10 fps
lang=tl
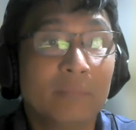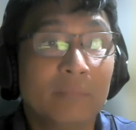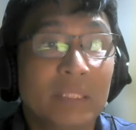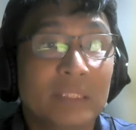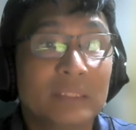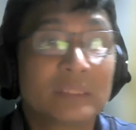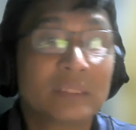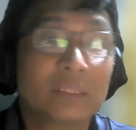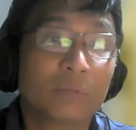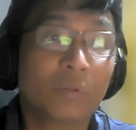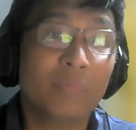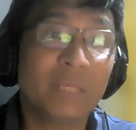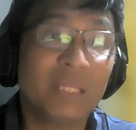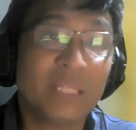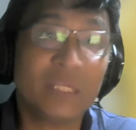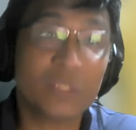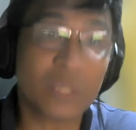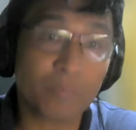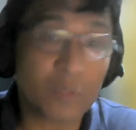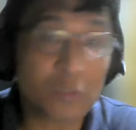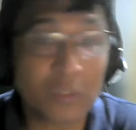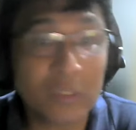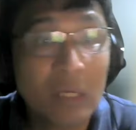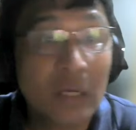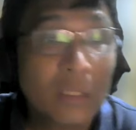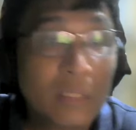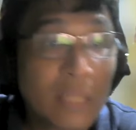and Means. Committee chairperson